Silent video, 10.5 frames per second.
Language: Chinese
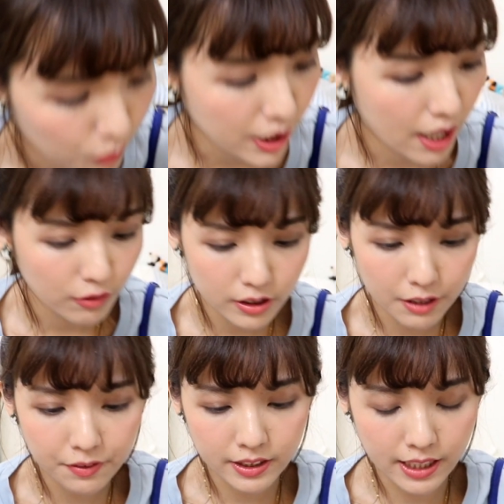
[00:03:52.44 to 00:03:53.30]
我想要
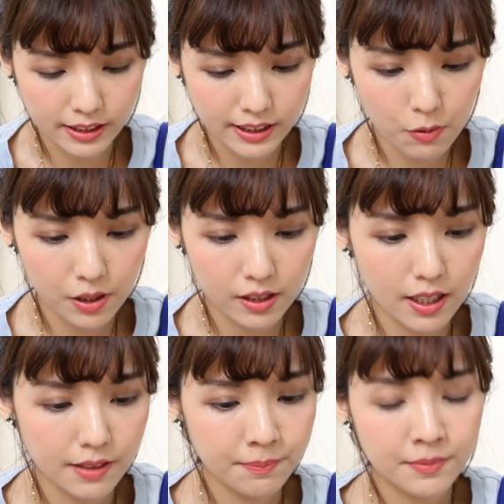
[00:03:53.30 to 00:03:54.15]
先分享一下我刚
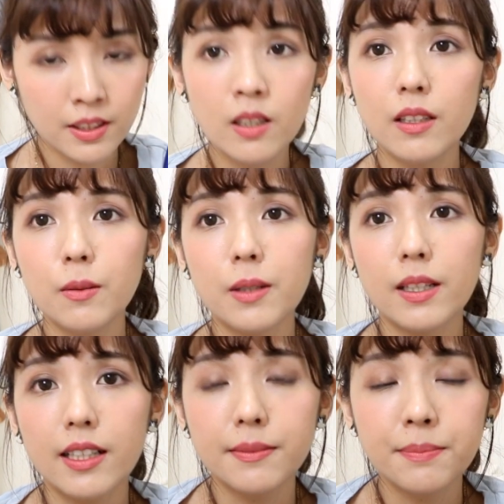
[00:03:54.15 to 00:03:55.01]
刚，因为我
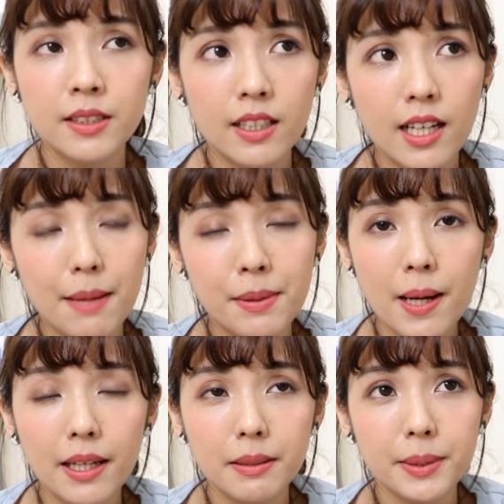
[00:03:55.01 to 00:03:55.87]
刚刚还没
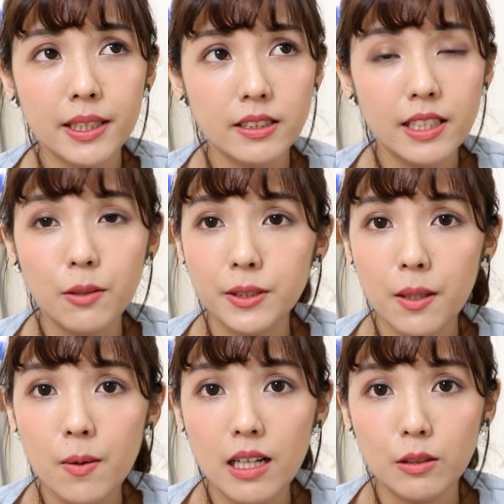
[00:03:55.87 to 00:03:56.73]
拍影片之前，我先
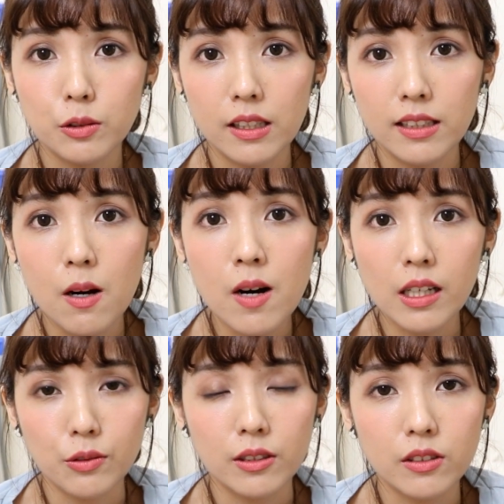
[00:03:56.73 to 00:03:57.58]
化了妆，然后
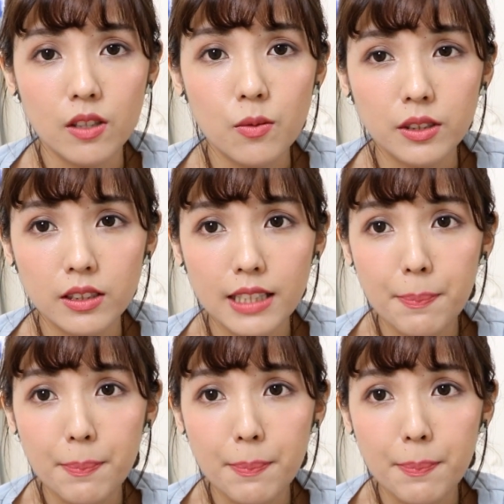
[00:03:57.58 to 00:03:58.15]
化妆的时候我是在